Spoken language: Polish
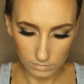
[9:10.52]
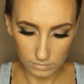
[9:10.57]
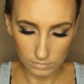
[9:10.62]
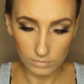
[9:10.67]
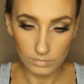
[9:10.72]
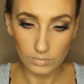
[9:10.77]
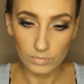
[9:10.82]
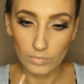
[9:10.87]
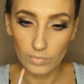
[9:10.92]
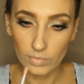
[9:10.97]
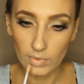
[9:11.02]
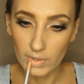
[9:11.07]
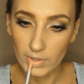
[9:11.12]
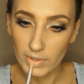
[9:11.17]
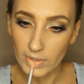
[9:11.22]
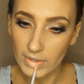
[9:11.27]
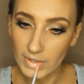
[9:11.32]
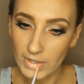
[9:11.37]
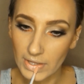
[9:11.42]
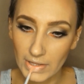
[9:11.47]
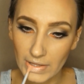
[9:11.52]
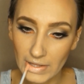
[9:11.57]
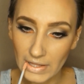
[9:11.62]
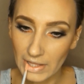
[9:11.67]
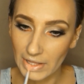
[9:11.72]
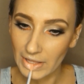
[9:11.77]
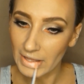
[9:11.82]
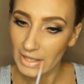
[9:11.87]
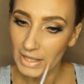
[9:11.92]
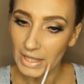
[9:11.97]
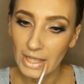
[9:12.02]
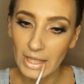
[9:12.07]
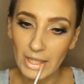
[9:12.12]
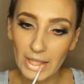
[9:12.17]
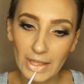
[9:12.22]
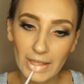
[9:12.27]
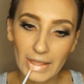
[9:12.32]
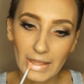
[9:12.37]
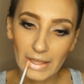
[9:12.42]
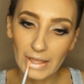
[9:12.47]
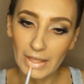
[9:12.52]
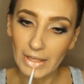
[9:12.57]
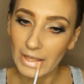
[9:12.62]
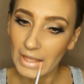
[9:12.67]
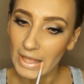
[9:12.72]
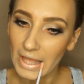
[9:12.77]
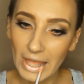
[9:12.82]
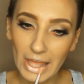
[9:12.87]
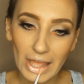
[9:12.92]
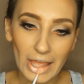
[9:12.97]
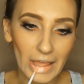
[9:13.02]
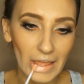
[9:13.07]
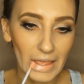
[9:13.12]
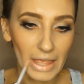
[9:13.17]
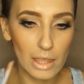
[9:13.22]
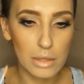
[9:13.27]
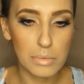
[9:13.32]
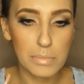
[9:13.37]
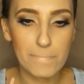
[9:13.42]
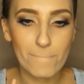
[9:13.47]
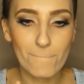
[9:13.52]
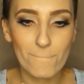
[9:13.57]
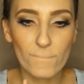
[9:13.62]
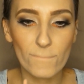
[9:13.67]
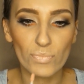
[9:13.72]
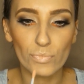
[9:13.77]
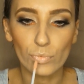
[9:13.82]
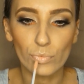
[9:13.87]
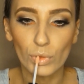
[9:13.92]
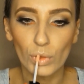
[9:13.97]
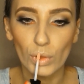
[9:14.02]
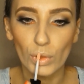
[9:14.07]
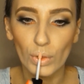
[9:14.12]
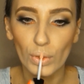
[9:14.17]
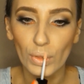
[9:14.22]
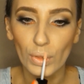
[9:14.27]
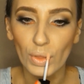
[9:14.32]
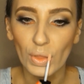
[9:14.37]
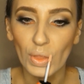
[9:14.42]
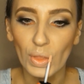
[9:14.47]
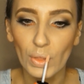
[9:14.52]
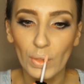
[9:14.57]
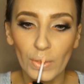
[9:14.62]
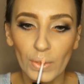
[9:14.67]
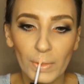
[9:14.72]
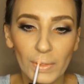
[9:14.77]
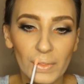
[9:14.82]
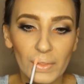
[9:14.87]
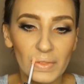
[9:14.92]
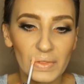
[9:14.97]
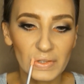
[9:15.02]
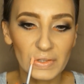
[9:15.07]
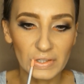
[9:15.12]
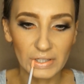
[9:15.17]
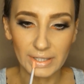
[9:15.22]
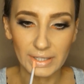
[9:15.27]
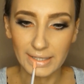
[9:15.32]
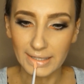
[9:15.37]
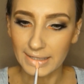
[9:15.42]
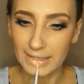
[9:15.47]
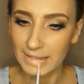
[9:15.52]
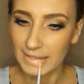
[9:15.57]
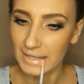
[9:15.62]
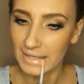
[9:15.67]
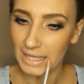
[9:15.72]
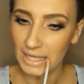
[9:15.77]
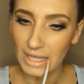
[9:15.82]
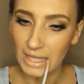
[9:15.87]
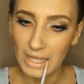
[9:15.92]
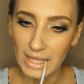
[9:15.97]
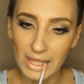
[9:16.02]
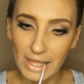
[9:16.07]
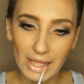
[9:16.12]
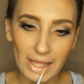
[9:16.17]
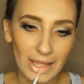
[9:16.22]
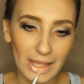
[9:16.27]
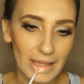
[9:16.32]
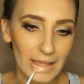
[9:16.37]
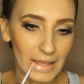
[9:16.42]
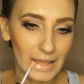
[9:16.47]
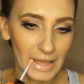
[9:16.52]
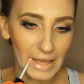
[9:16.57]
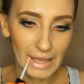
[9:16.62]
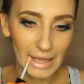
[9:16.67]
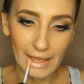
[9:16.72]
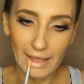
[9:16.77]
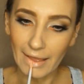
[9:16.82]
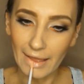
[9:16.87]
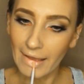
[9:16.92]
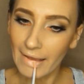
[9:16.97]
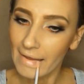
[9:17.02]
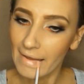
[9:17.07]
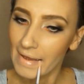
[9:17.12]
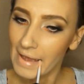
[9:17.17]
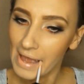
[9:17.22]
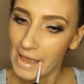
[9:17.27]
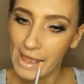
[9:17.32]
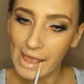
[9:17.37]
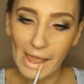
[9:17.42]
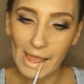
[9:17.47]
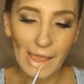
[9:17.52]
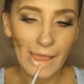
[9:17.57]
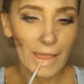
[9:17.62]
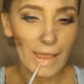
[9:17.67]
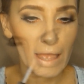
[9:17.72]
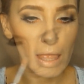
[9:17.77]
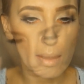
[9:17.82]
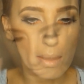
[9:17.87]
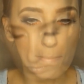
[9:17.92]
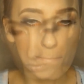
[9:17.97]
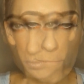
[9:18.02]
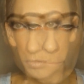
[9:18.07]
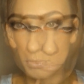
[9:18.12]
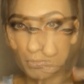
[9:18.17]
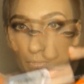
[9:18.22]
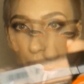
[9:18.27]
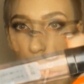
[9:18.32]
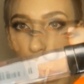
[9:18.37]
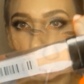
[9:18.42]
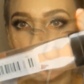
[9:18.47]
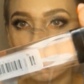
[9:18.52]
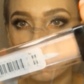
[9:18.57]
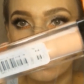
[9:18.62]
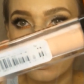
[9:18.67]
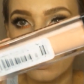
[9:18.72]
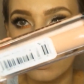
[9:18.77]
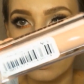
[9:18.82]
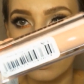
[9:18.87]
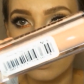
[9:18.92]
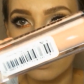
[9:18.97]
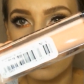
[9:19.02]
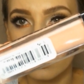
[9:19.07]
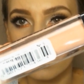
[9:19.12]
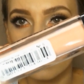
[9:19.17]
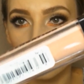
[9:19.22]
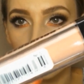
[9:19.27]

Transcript: ten psikarz, że on tak wypryskuje taki mocny jeden strumień i taka była mokra, jak widzieliście na czole. Mm, błyszczek z Vibo, Ostatnio kupiłam sobie w Rosmanie